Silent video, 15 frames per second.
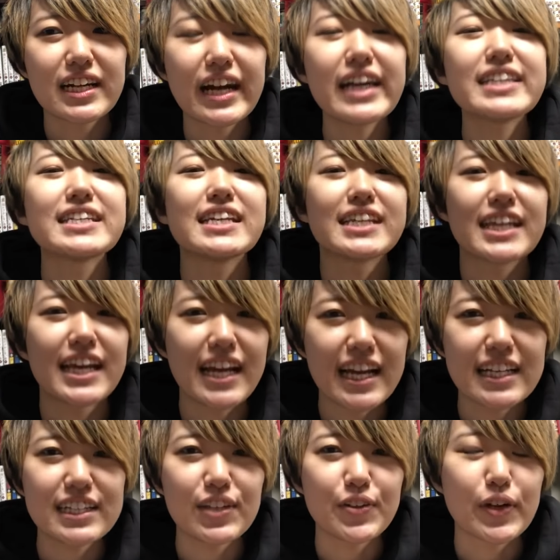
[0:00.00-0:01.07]
書いちゃいけな
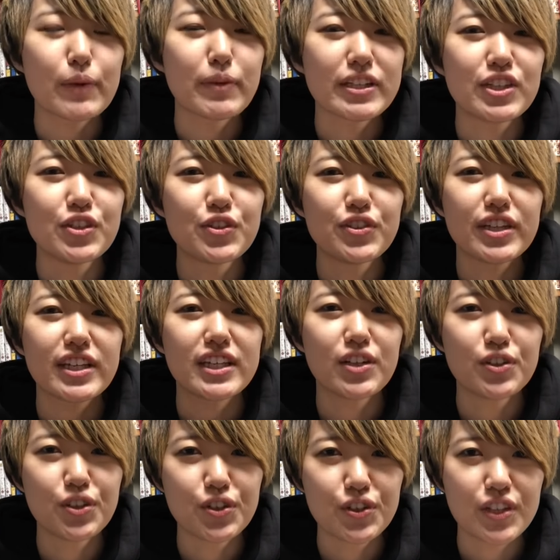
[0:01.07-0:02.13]
いっていうのがま基本的な
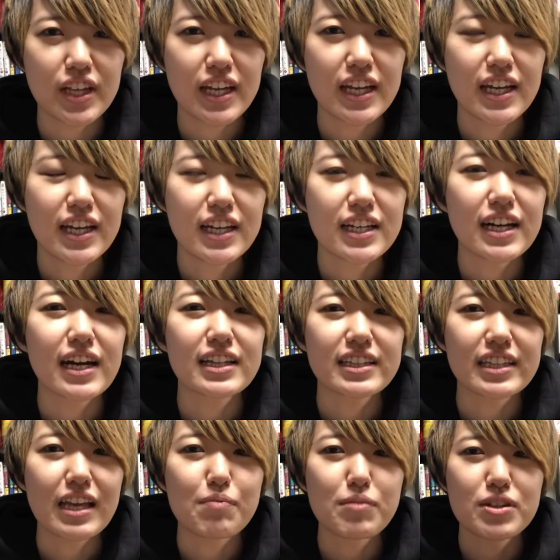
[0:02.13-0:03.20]
ルールであっ
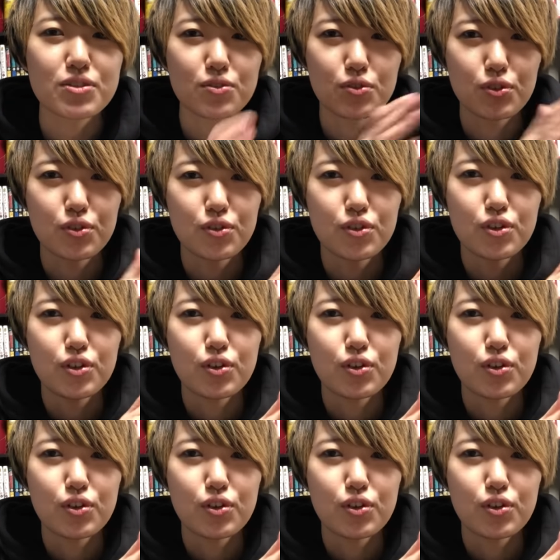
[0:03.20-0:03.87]
てまあその